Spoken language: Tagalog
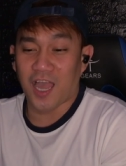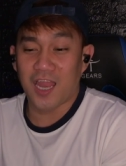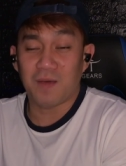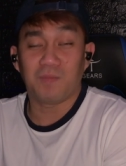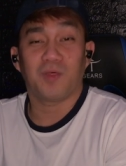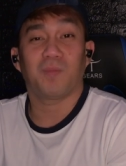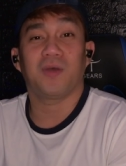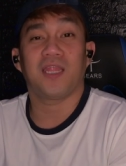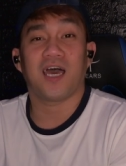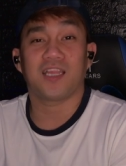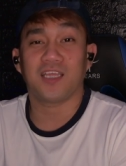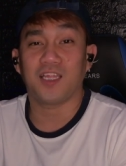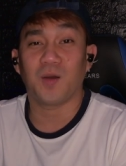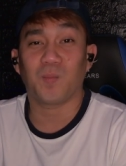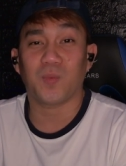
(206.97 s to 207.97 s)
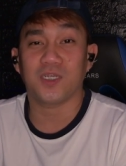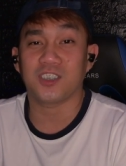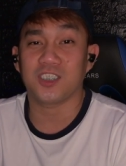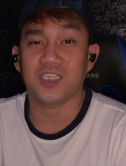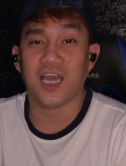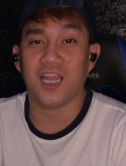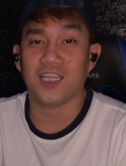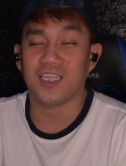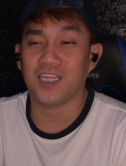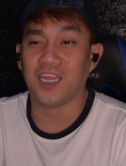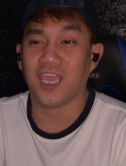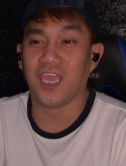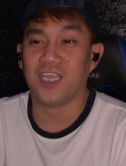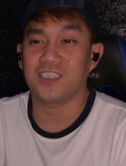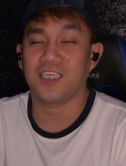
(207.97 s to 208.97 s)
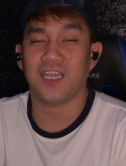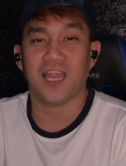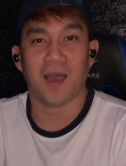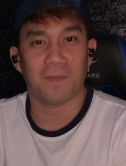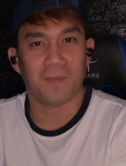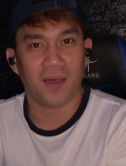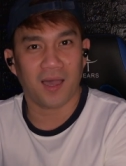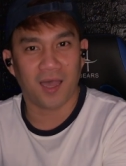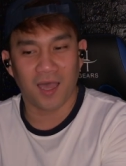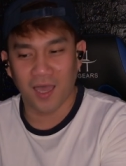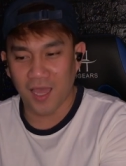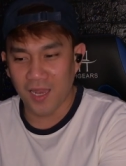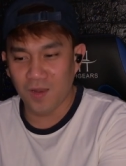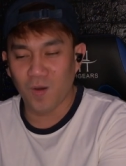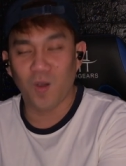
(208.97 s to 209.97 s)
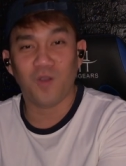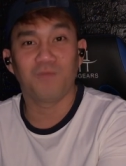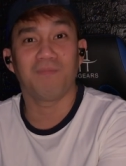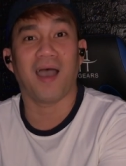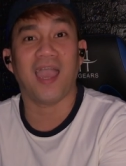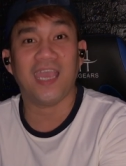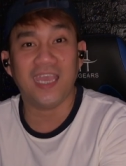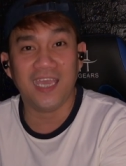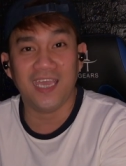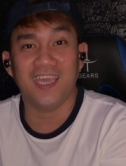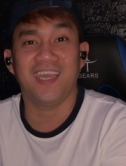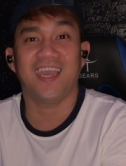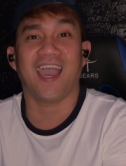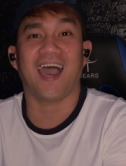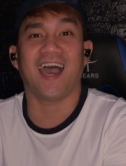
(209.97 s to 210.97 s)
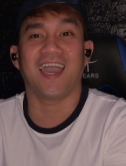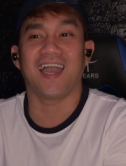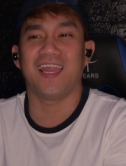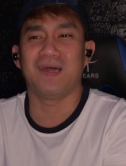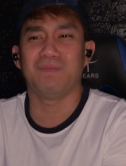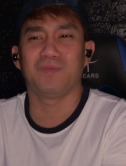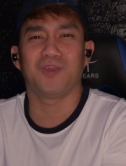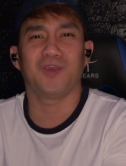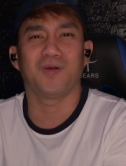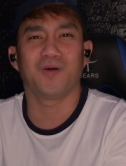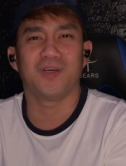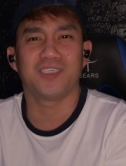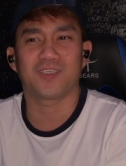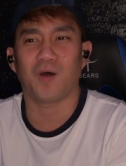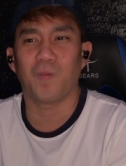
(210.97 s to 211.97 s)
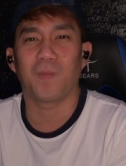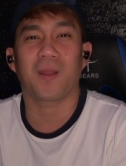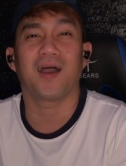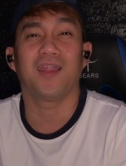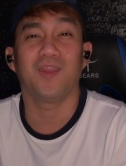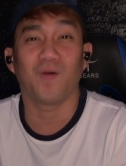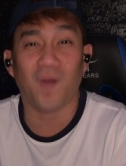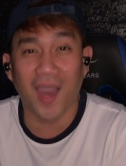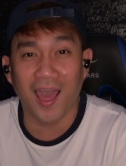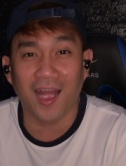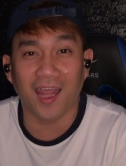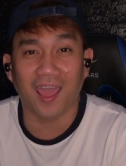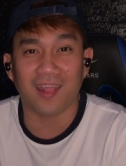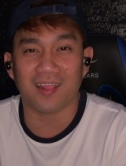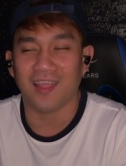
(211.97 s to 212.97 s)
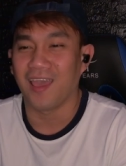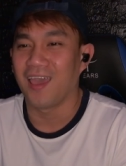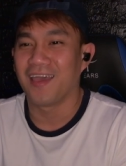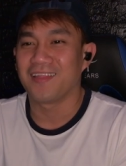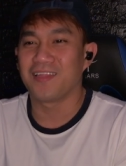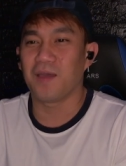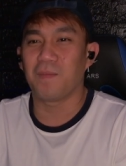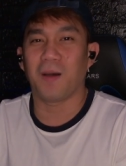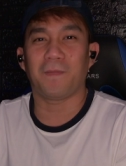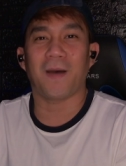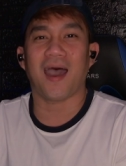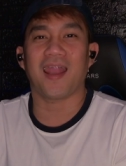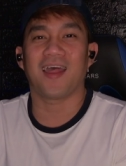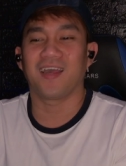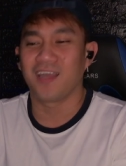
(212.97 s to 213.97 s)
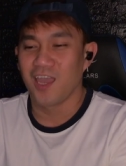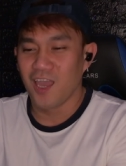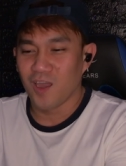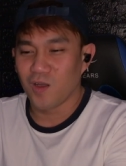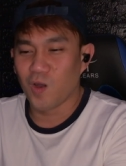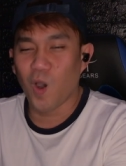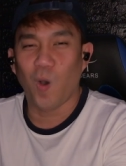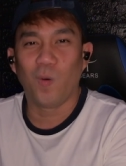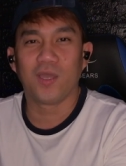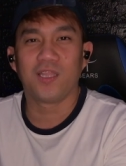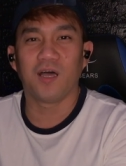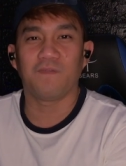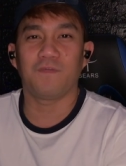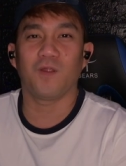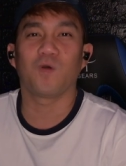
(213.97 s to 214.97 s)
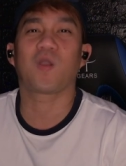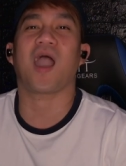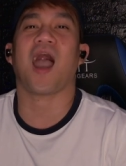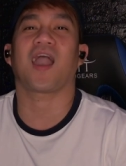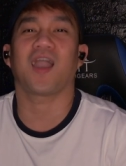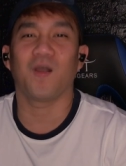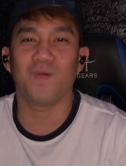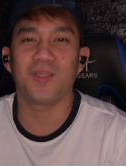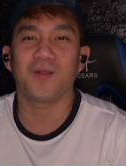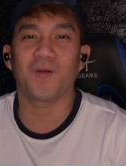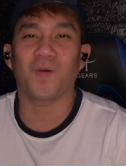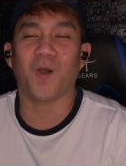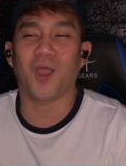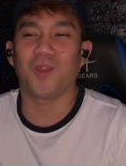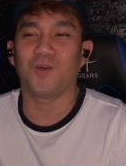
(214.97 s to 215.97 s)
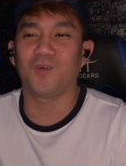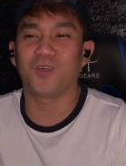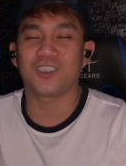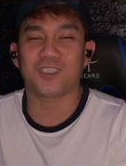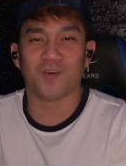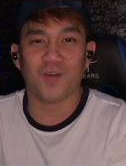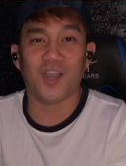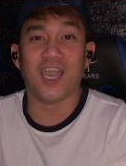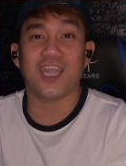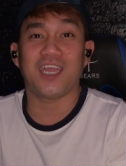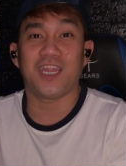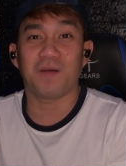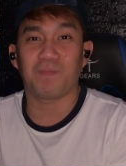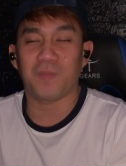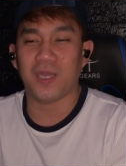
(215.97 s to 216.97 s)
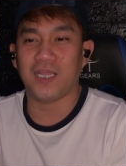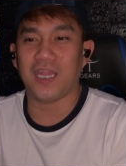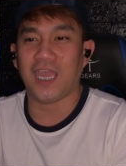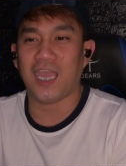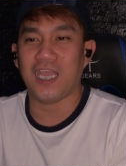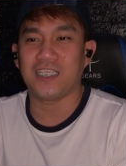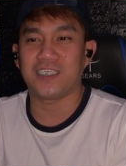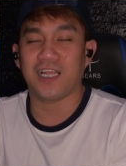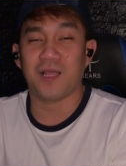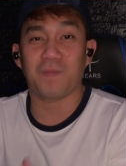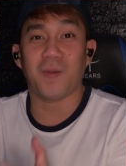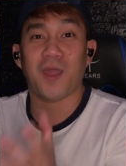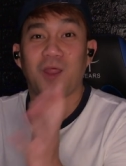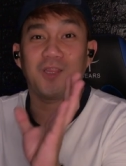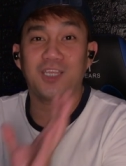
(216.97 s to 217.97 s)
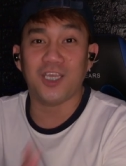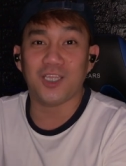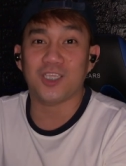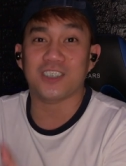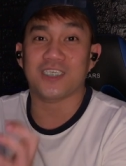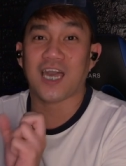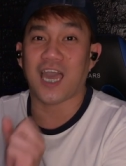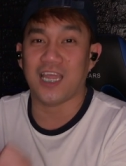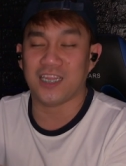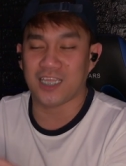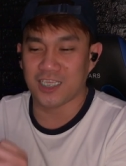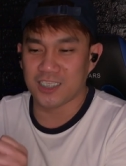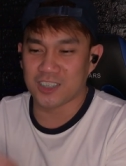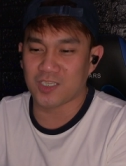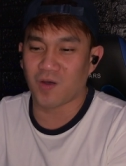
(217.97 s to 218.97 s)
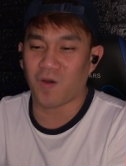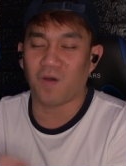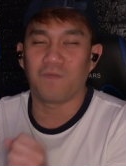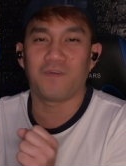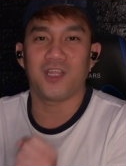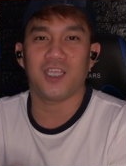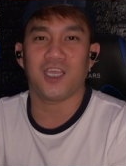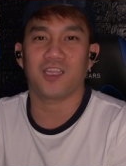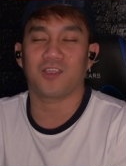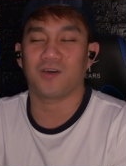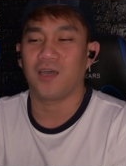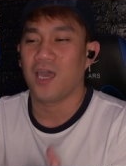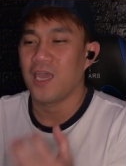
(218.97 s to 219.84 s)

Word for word: alam naman natin ang personality ni Angel napakakalog, maingay, alam niyo yun, sobrang lukaret. ba diba? Parang go with the flow, gagawin ko kung anong gusto ko, ganyan na pig ni Angel. Eh, pero dito sa kanta niya, sa cover niya to,